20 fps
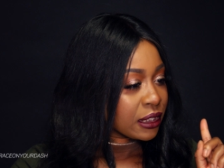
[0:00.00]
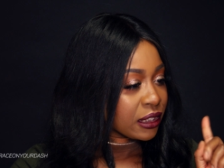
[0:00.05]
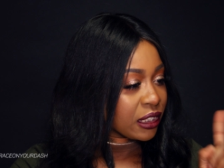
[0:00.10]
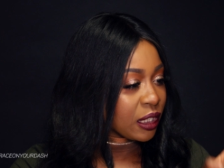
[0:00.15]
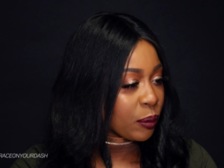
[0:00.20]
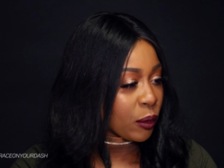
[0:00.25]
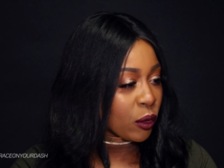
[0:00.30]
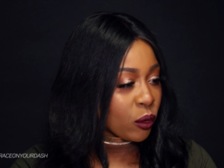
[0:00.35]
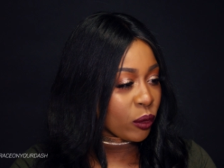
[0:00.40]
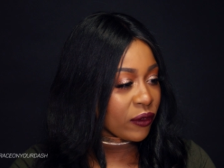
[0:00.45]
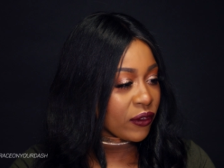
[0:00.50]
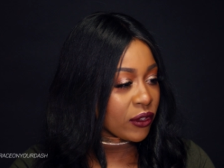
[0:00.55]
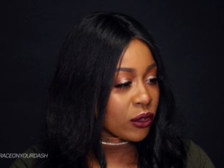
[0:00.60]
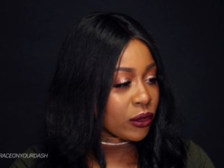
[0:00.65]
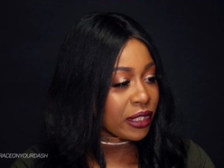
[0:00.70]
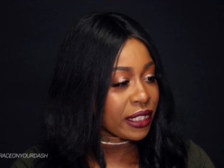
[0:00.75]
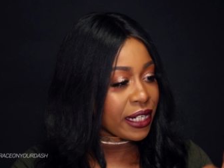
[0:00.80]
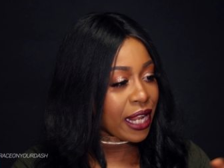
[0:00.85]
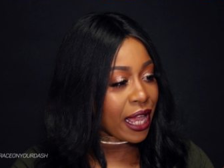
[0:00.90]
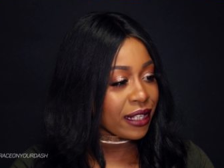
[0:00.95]
tipo qui
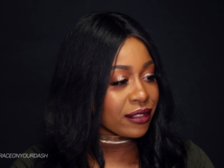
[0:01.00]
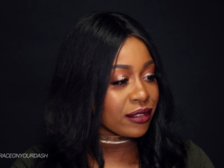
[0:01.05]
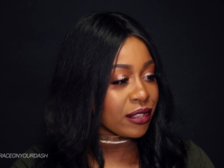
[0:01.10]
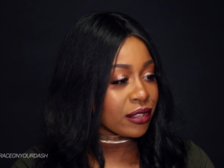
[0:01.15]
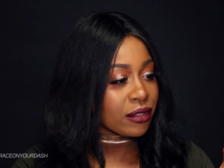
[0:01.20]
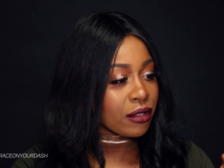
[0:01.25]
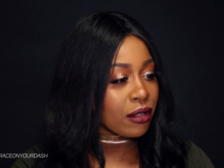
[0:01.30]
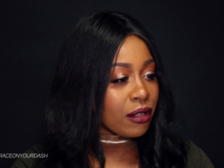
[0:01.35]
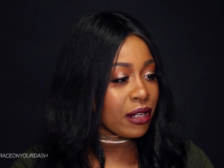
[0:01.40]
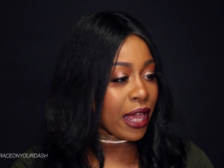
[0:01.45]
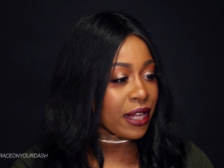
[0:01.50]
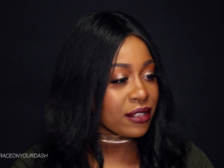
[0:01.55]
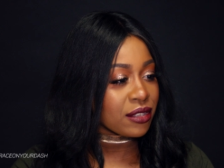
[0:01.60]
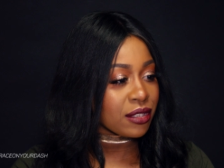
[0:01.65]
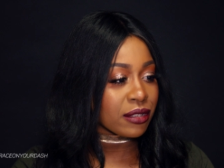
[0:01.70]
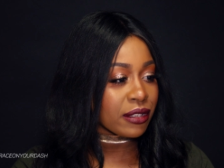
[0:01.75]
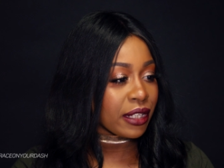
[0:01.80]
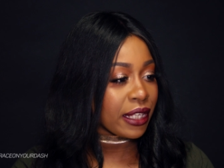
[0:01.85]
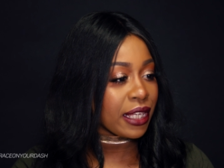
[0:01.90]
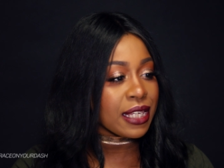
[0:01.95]
vedo il Nectar
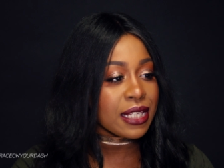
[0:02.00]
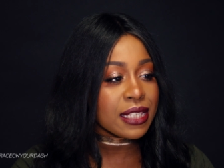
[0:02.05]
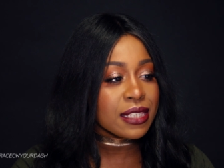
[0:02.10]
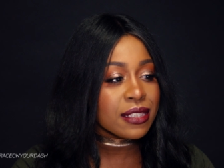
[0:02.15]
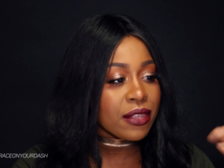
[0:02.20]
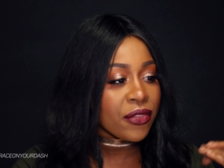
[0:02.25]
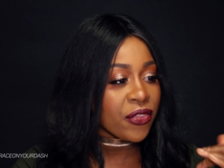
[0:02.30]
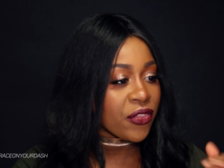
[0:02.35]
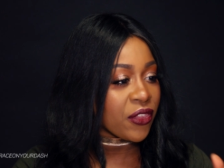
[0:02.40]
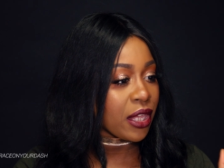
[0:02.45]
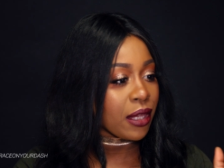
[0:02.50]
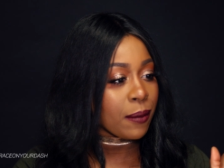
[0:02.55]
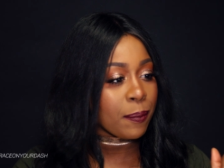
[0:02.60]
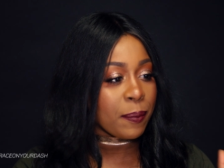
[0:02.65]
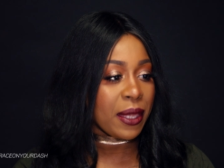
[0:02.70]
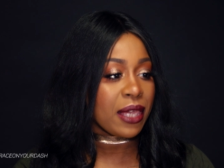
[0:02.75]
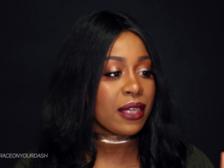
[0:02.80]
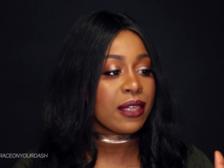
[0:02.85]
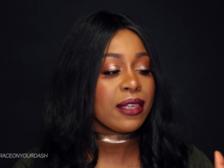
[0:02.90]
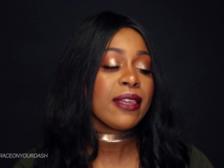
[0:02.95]
Collector Kit, Think
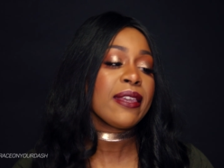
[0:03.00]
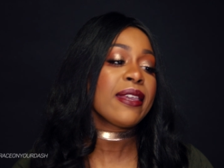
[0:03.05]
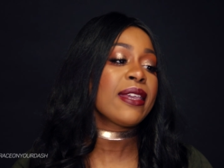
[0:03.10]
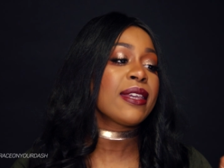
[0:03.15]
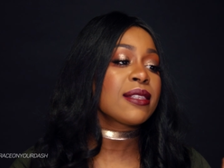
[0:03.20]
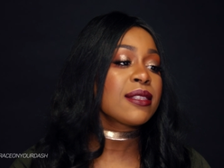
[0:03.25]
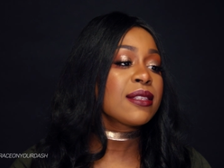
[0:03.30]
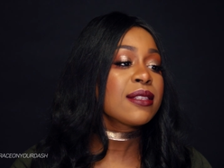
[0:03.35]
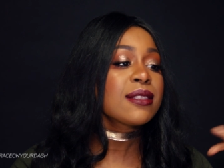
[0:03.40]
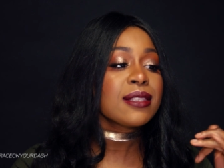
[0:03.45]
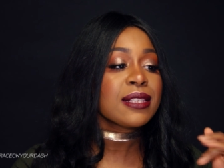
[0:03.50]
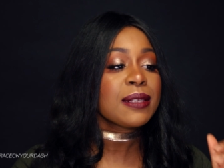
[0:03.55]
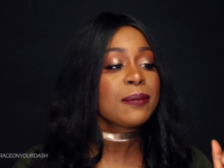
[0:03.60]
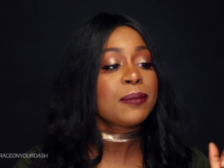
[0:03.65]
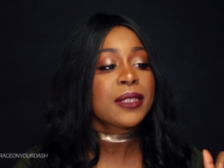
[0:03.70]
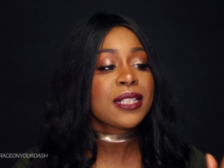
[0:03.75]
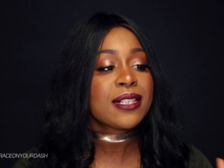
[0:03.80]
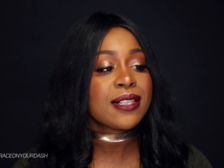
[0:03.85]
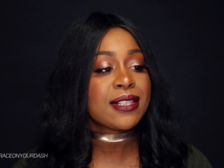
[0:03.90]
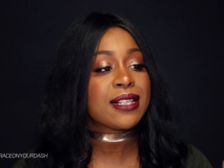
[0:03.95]
Pink Kit,
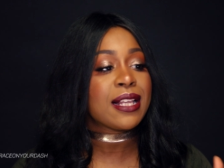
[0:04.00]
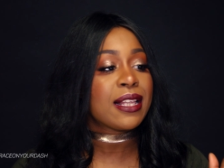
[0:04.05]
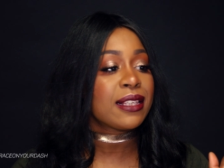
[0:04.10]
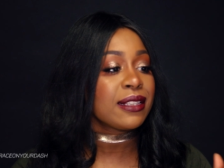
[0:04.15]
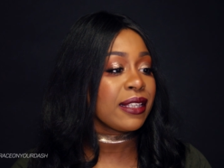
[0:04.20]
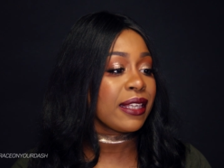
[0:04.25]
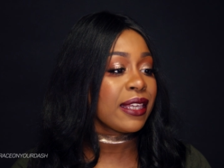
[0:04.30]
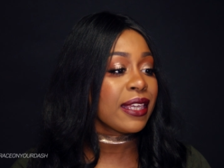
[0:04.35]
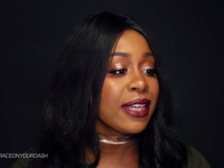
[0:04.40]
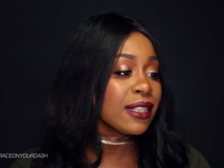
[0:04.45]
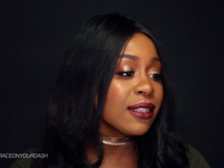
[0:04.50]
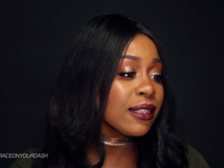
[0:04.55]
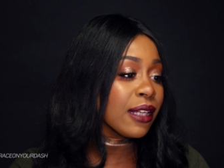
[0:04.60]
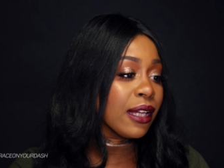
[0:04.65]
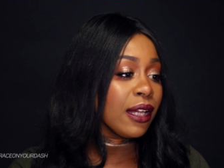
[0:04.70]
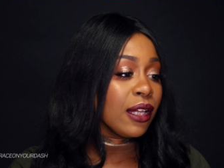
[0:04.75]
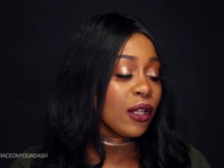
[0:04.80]
Simply Sand Kit,